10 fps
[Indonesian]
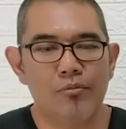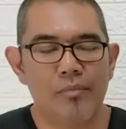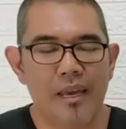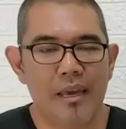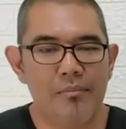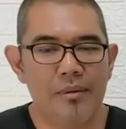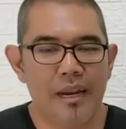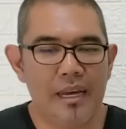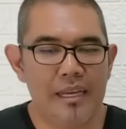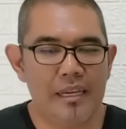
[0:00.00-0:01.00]
Bu Mega
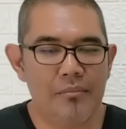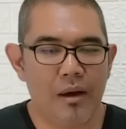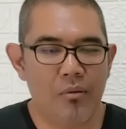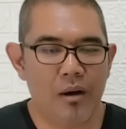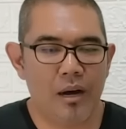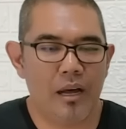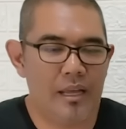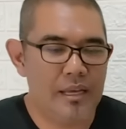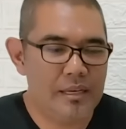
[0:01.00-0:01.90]
bilang ini bahwa